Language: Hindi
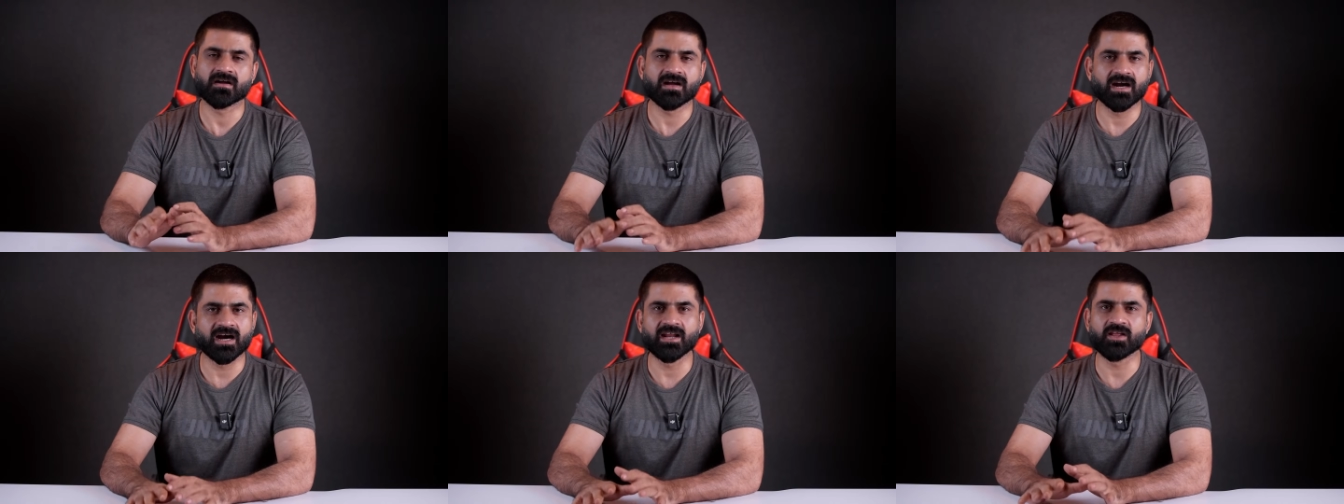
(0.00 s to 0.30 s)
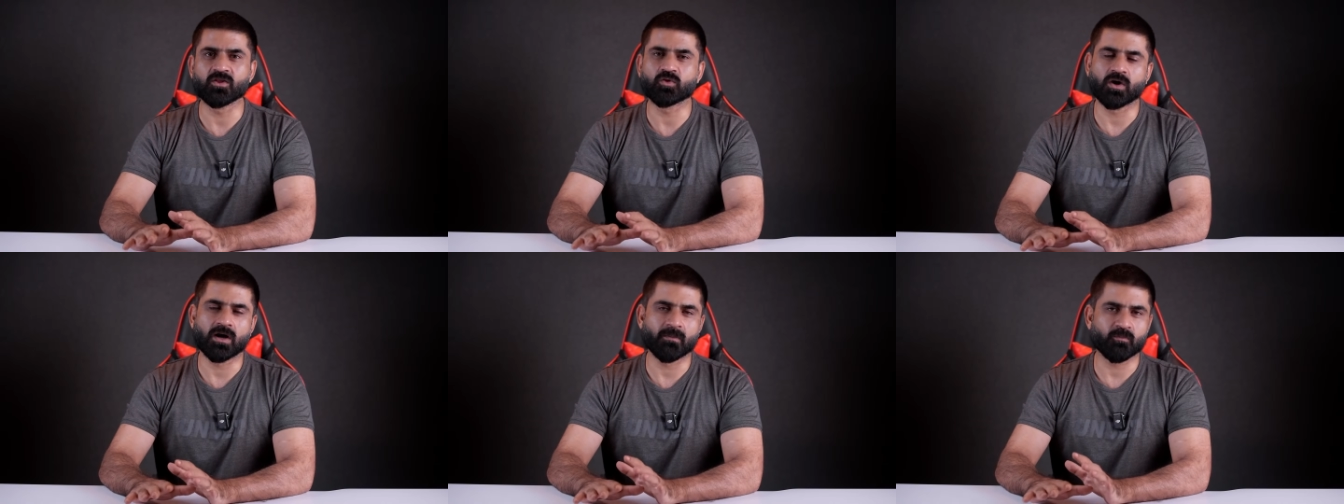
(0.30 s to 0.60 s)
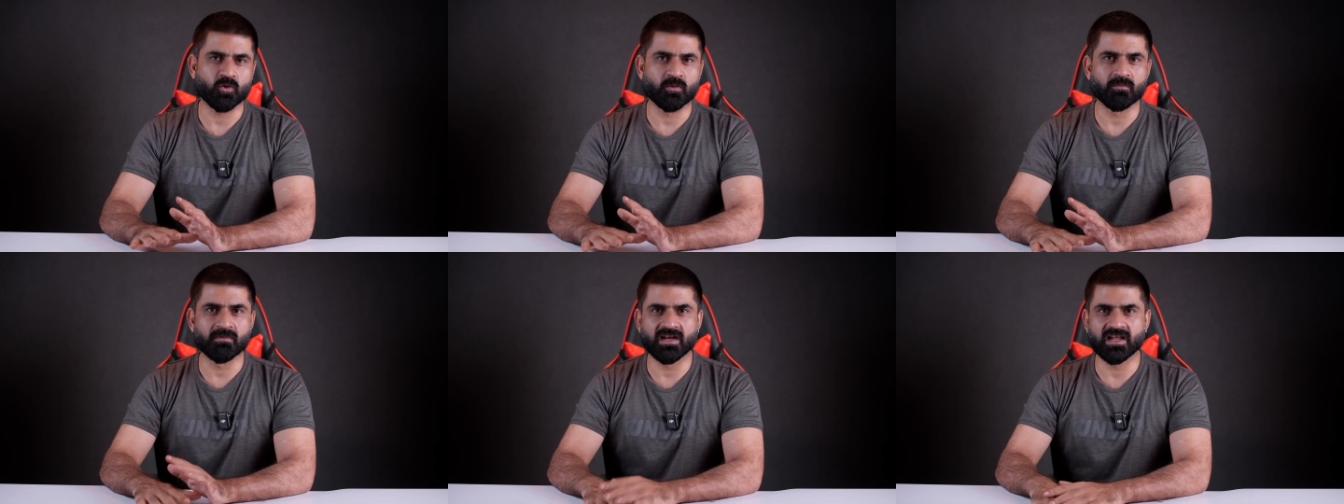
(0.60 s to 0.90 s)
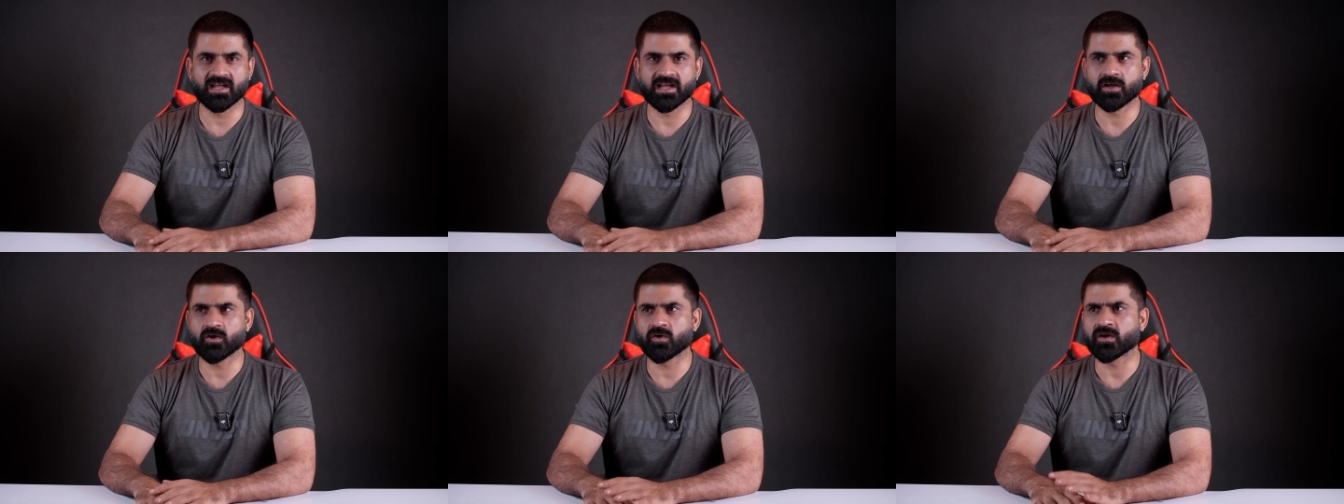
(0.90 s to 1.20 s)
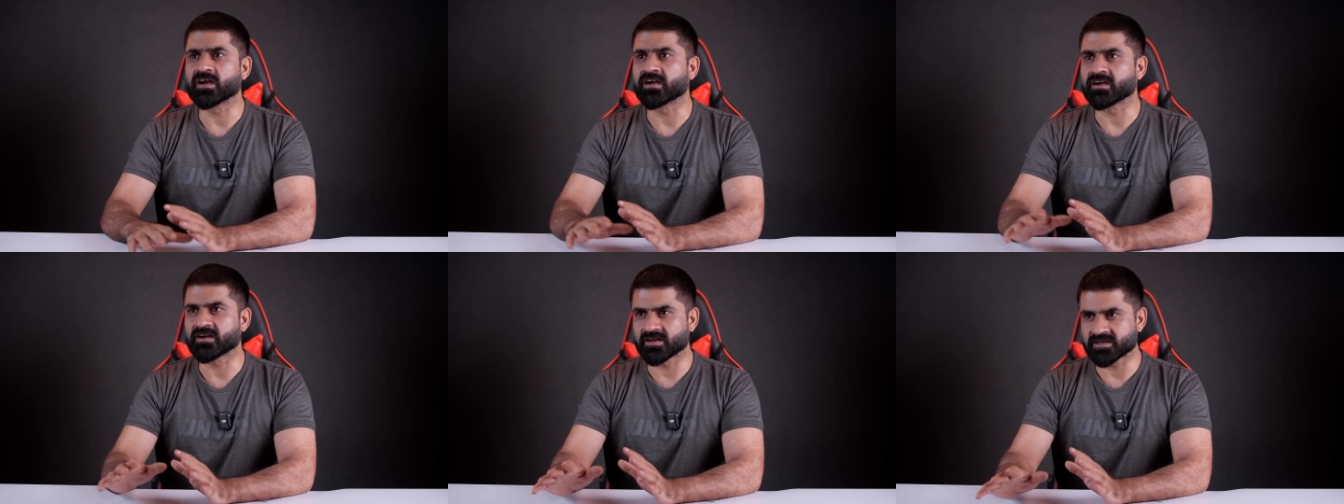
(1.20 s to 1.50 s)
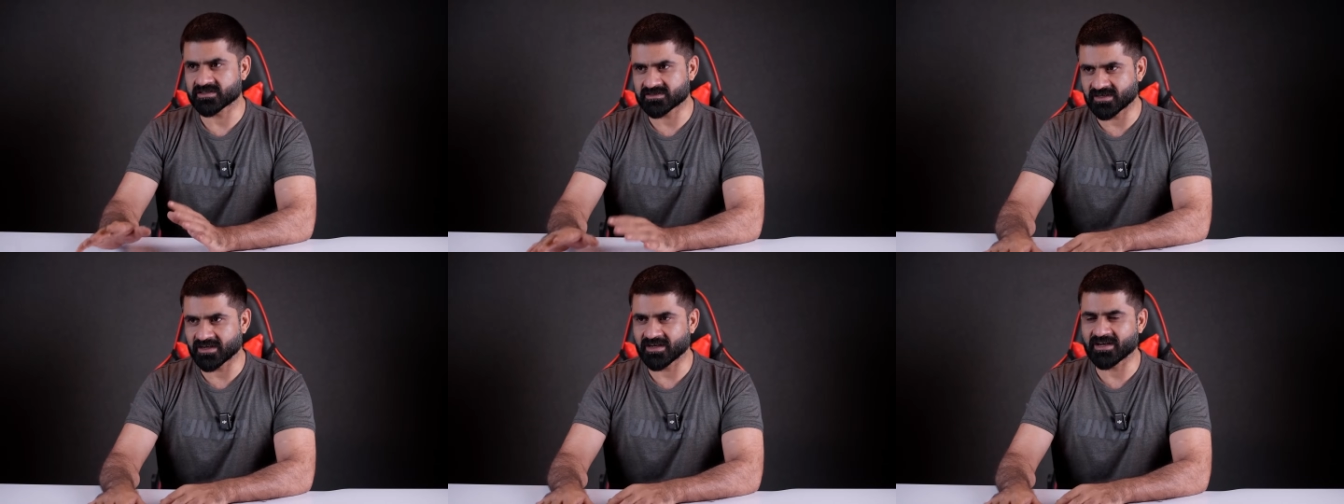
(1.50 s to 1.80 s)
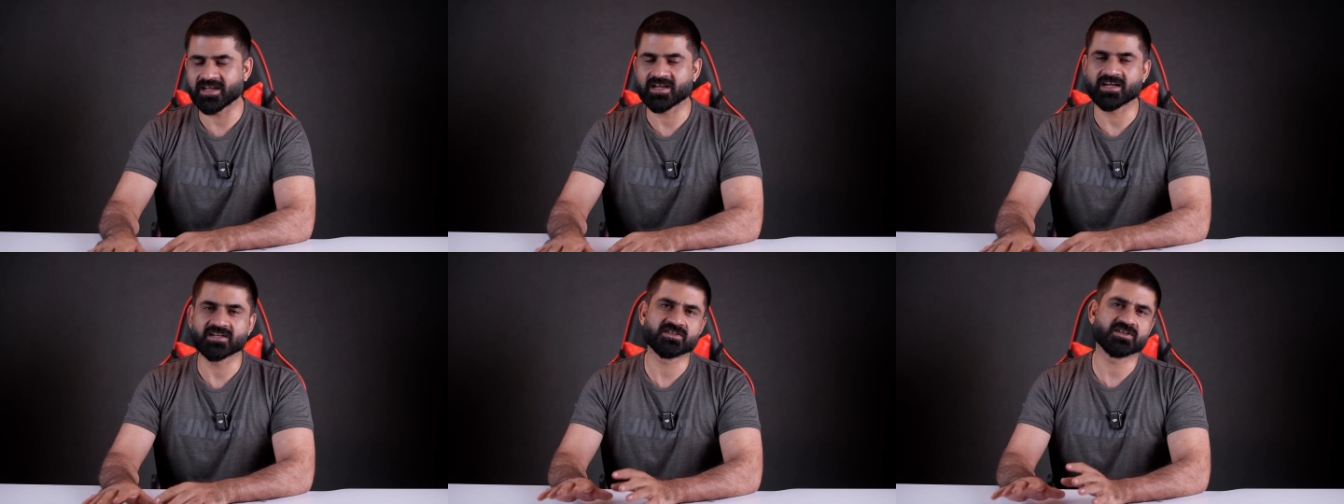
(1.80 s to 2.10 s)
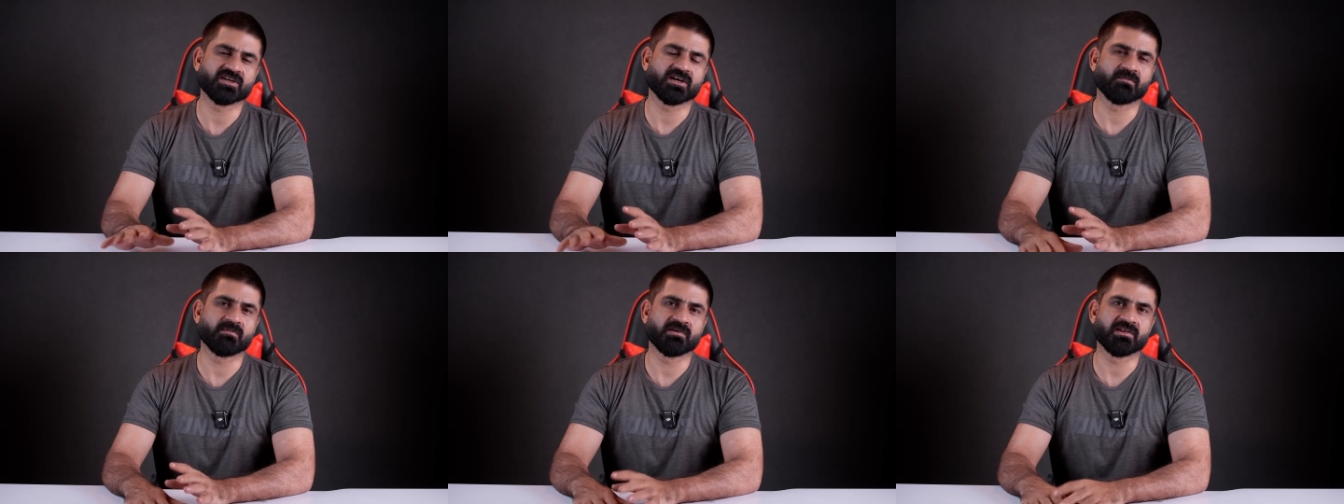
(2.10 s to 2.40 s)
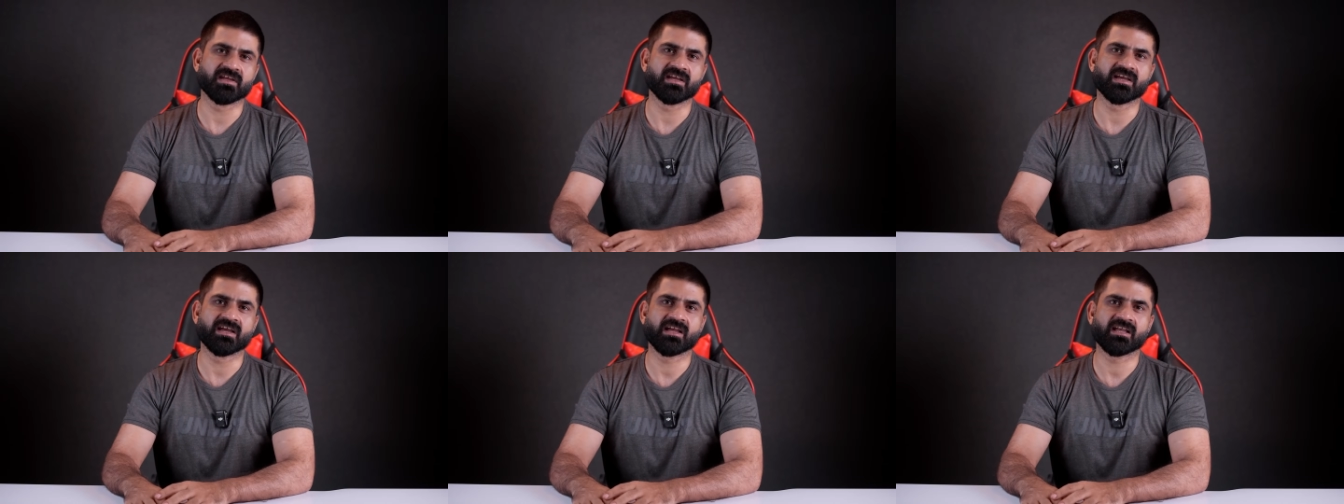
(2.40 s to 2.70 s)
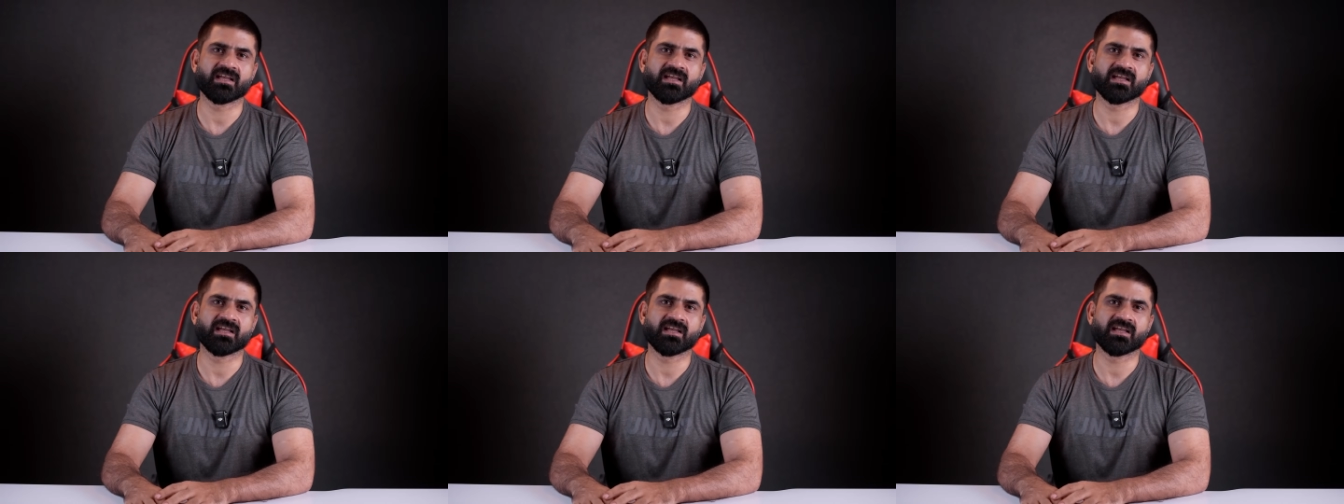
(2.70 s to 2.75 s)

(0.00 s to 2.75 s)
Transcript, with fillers: गाड़ी तो आपको मिलेगी और इंटरेस्टिंगली एक अच्छी खबर यह